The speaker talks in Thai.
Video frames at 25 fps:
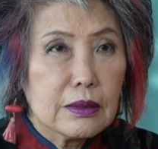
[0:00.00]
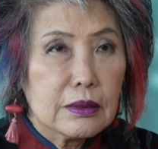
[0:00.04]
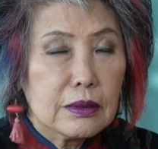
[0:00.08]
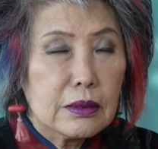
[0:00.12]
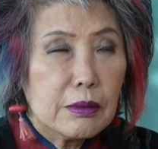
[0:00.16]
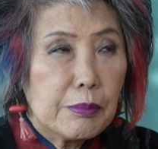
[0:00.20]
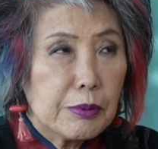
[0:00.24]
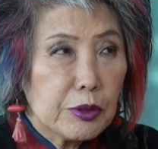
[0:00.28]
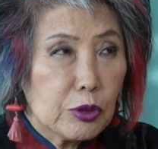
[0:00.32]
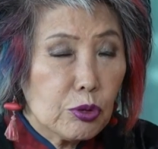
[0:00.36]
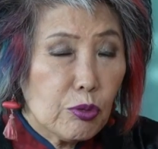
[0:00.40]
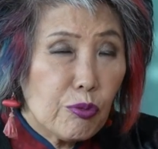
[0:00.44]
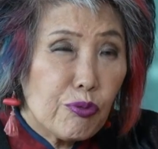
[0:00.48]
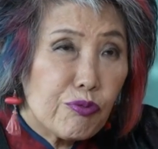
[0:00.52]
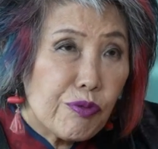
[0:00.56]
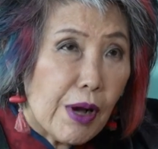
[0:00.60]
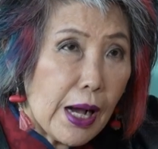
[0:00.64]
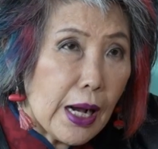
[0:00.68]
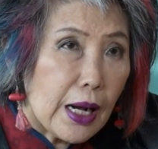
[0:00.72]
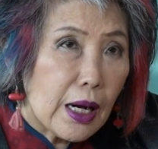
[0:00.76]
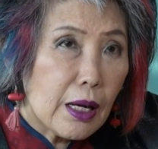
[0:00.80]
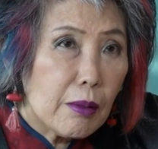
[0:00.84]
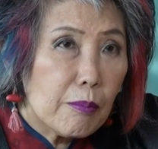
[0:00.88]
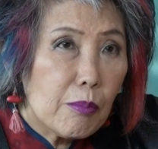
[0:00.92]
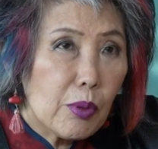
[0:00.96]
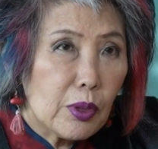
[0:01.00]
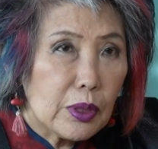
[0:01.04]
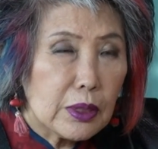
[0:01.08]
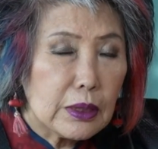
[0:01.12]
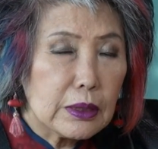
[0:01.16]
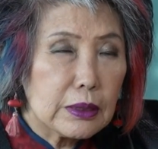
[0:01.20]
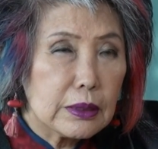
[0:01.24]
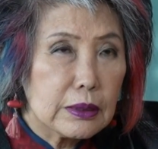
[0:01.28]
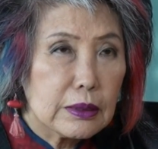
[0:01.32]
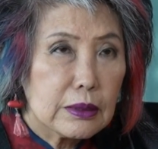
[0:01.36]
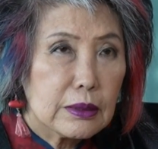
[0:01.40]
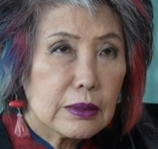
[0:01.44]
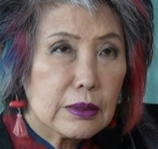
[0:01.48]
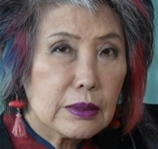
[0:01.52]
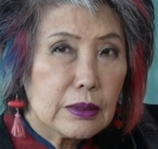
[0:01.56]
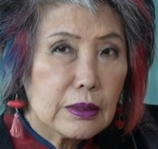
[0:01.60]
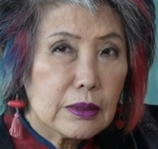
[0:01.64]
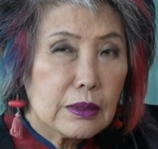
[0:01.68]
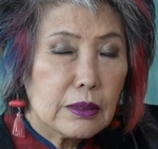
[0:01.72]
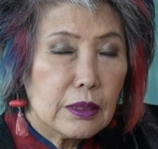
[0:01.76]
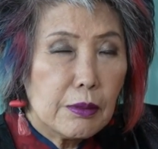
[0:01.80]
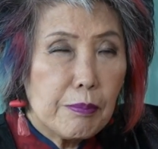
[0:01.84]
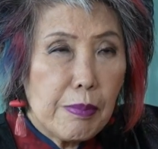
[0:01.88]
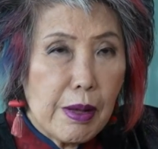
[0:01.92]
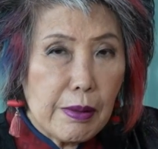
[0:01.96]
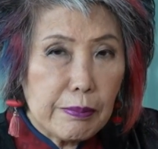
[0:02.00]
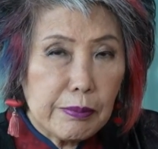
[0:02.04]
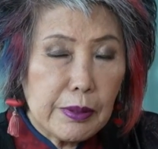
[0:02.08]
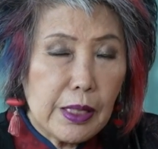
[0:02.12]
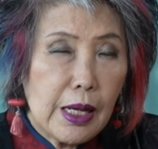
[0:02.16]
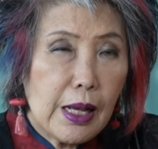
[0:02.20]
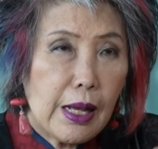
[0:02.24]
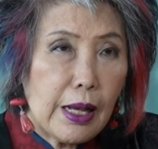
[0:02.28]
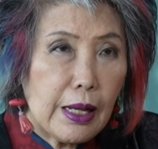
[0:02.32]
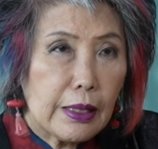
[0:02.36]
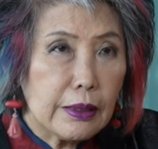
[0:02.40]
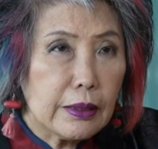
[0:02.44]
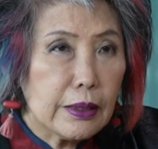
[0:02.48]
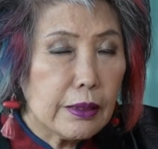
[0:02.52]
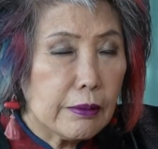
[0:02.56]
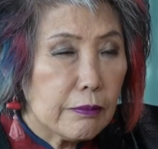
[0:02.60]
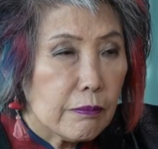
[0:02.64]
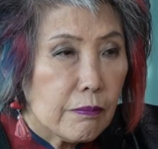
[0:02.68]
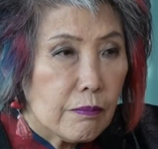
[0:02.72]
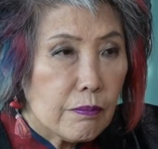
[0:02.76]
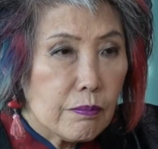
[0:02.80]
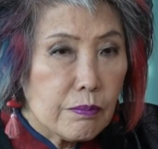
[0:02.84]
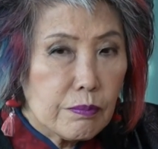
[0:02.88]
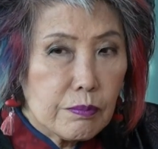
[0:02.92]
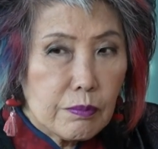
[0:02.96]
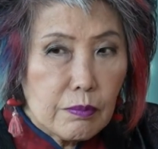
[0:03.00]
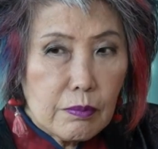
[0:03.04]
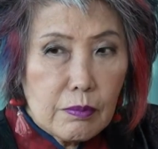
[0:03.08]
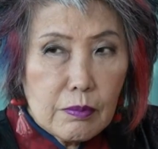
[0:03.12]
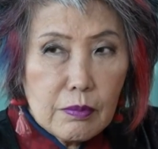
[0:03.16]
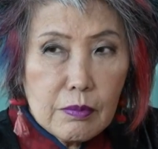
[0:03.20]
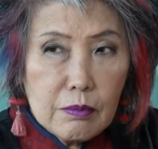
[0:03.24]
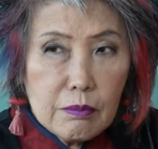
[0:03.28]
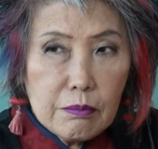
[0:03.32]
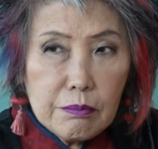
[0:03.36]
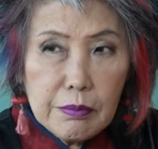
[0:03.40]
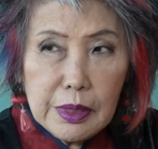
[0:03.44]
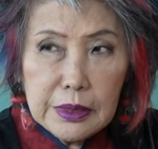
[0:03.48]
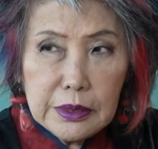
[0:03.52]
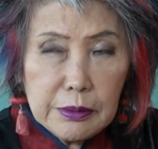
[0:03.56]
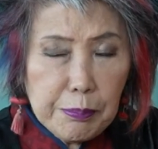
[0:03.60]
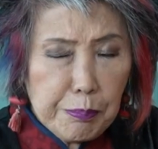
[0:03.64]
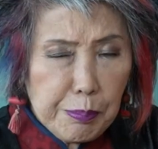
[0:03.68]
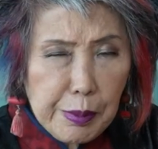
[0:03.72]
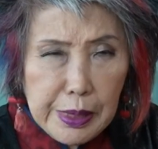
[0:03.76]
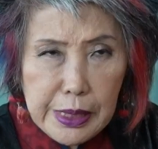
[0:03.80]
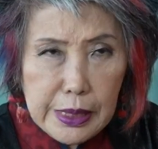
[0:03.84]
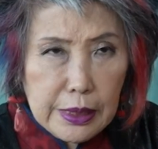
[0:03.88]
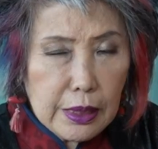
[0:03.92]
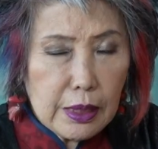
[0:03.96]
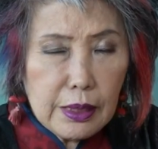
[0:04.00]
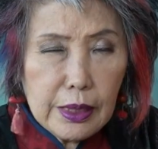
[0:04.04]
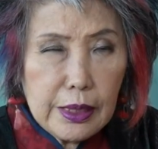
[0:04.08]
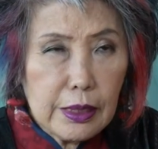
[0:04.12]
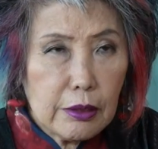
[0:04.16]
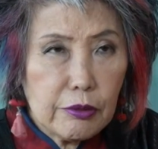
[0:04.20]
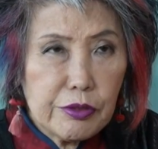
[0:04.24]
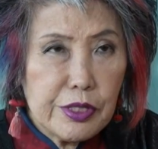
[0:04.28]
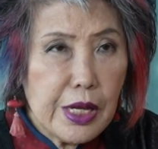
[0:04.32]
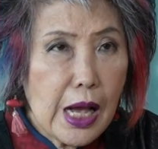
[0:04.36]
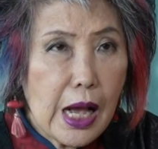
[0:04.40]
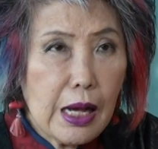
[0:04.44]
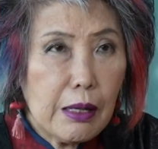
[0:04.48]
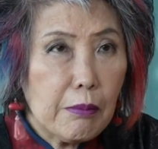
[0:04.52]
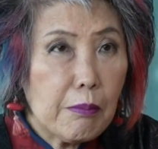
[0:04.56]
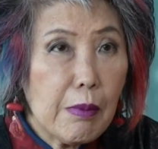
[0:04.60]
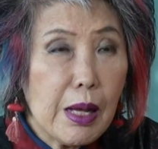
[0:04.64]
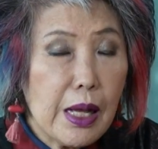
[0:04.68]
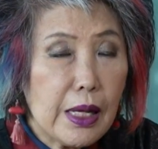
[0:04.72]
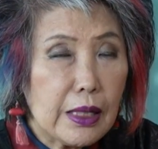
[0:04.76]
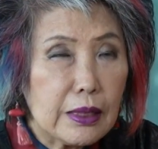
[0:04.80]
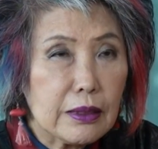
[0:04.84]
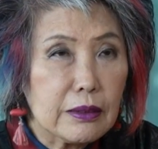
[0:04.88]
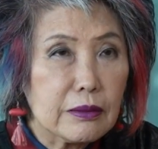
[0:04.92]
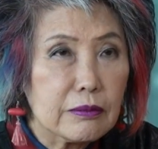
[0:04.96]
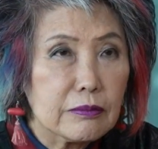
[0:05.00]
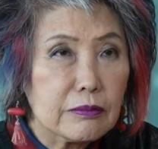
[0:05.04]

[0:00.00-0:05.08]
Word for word: คือมันต้องฝังข้างบนหรือแบบทหารเนี่ยมันจะเปลี่ยนอะไรก็ยากมาก